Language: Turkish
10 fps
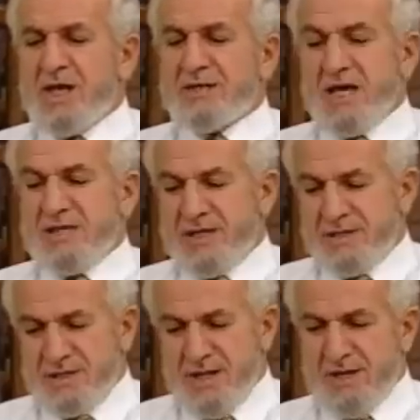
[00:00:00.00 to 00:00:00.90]

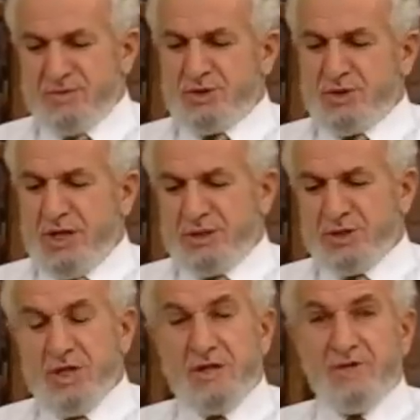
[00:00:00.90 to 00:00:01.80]
seslenirlermiş. Hadis-i
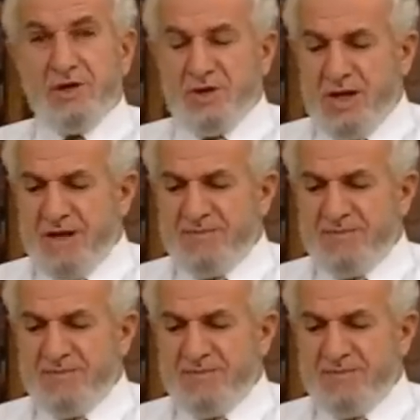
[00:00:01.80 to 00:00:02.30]
şerife göre